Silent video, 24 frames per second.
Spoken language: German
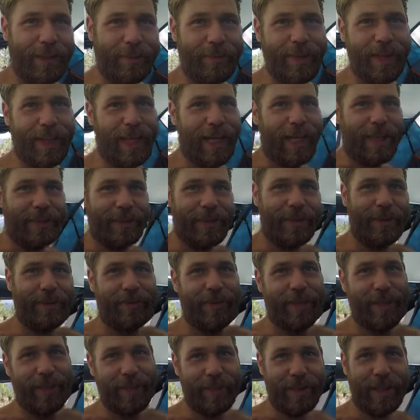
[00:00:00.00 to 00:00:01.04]
mir gerne. Du
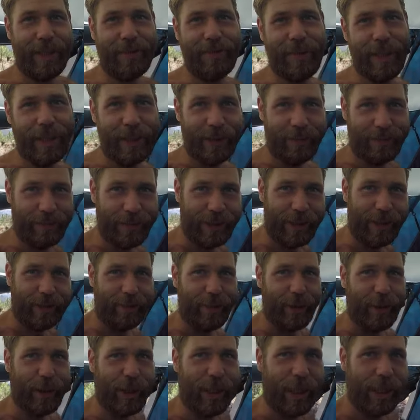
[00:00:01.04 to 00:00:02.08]
findest in der
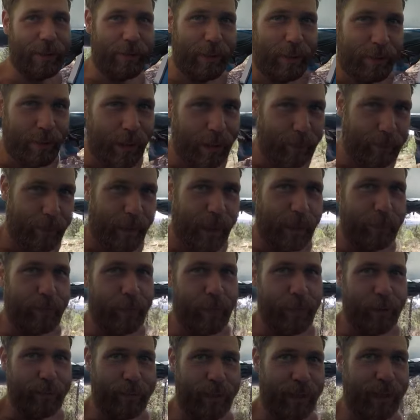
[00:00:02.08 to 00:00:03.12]
Videobeschreibung meinen
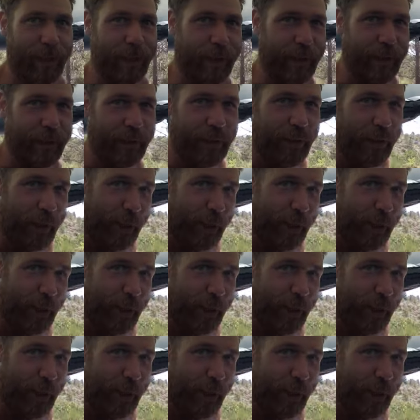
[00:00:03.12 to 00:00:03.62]
PayPal-Me-Link.